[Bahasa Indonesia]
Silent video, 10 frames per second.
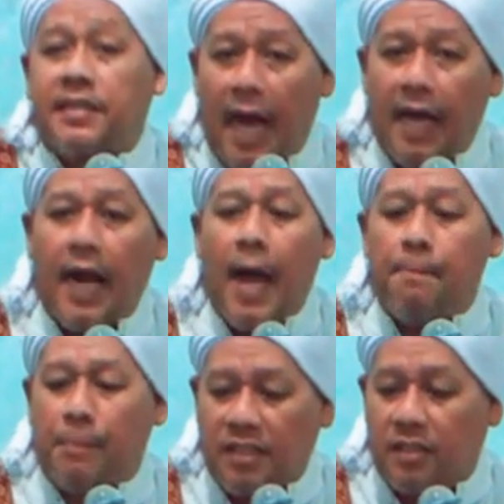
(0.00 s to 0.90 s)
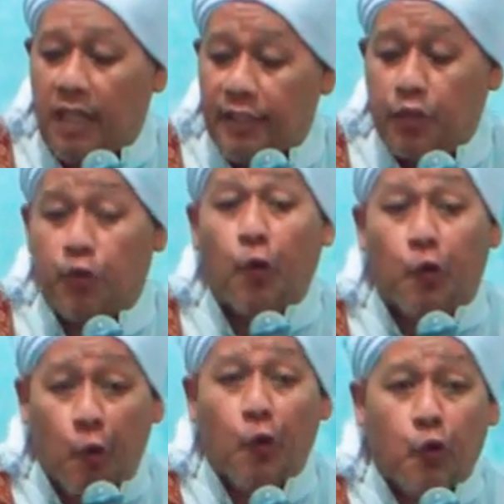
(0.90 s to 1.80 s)
acara majelis
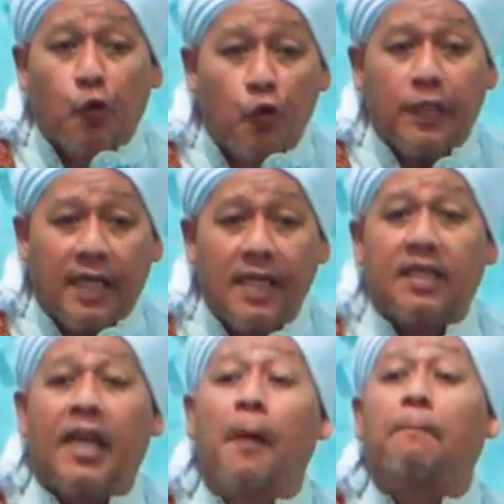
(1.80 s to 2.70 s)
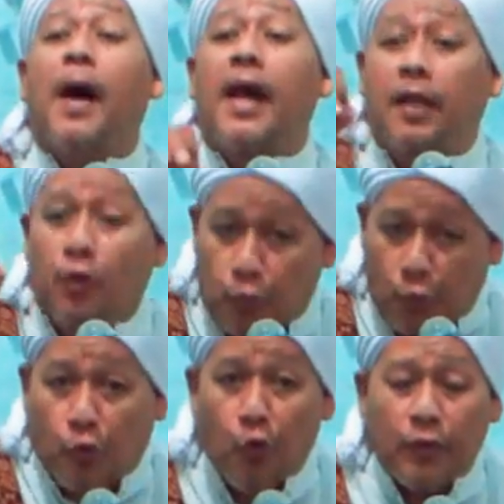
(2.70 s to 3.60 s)
duduk-duduknya kita yang paling
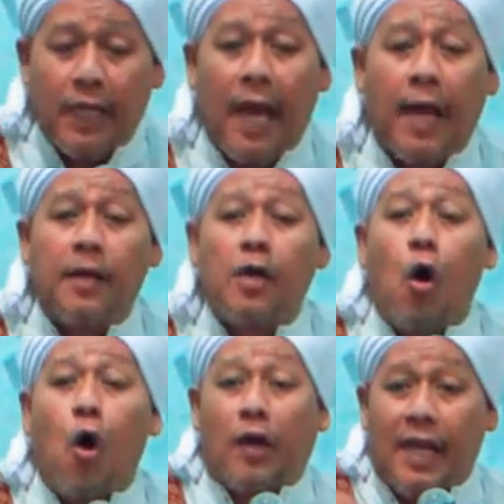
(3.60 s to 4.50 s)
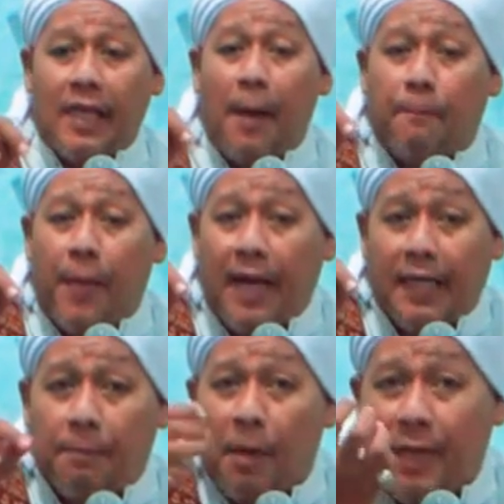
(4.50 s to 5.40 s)
duduknya orang yang
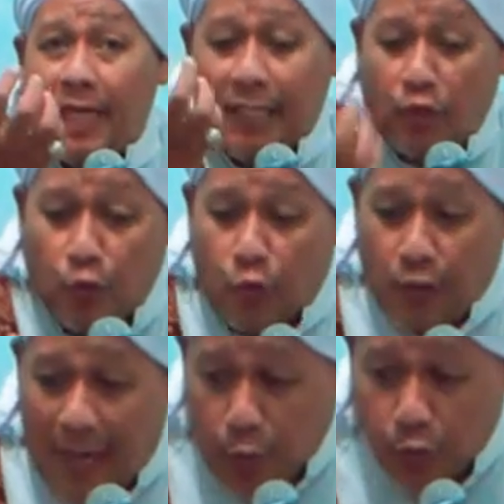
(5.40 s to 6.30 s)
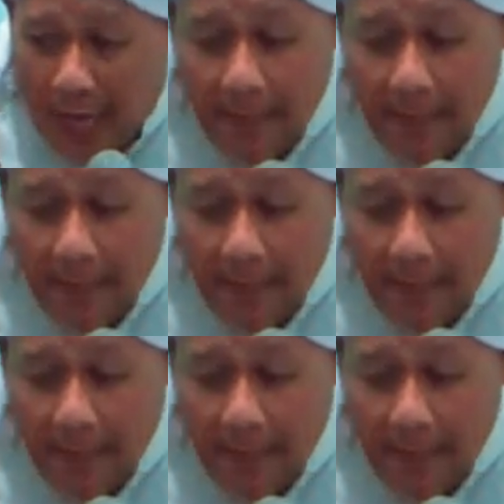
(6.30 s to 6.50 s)
paling memiliki duduk yang